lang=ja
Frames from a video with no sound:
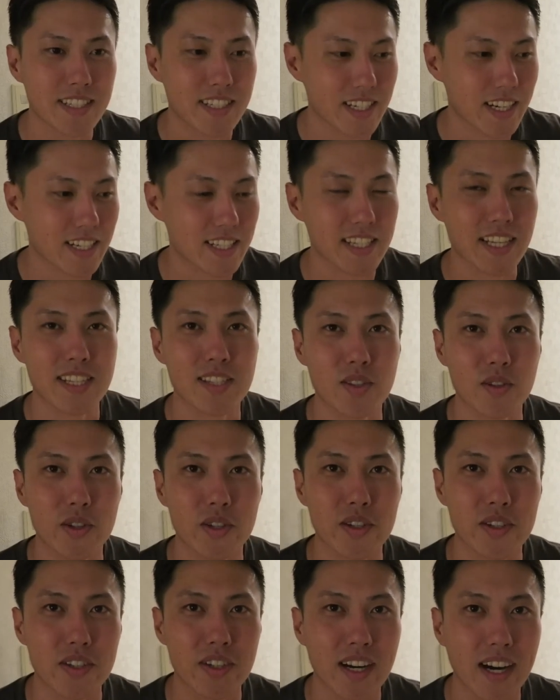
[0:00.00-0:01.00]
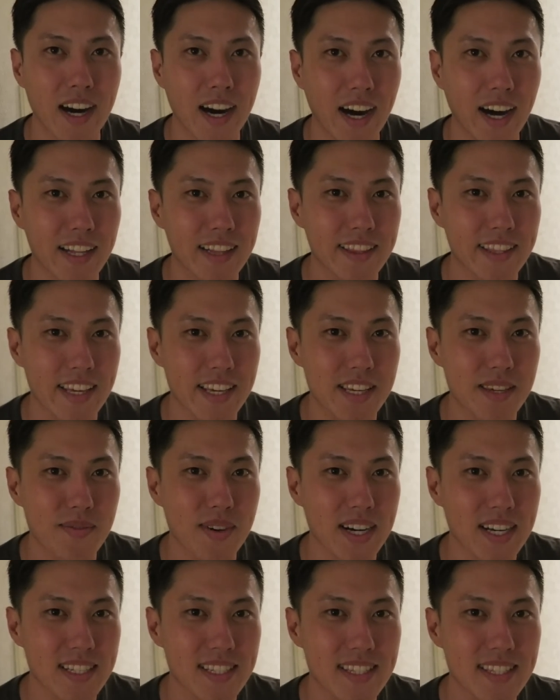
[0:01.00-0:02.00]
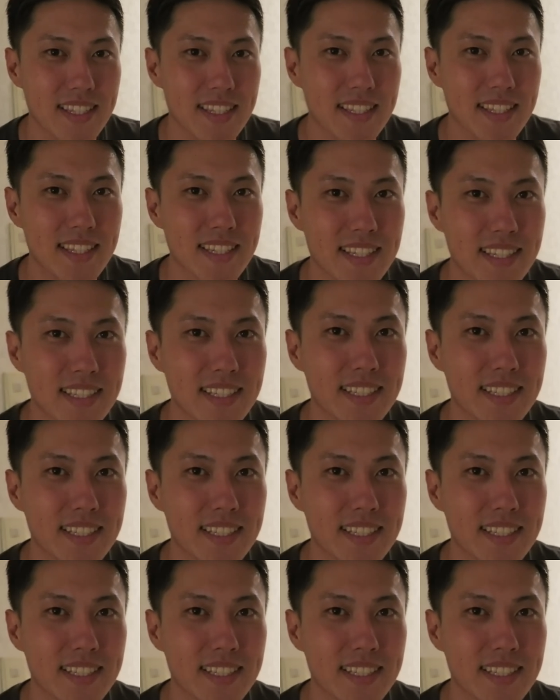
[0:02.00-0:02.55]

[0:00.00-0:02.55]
じゃあ早速貼っていきます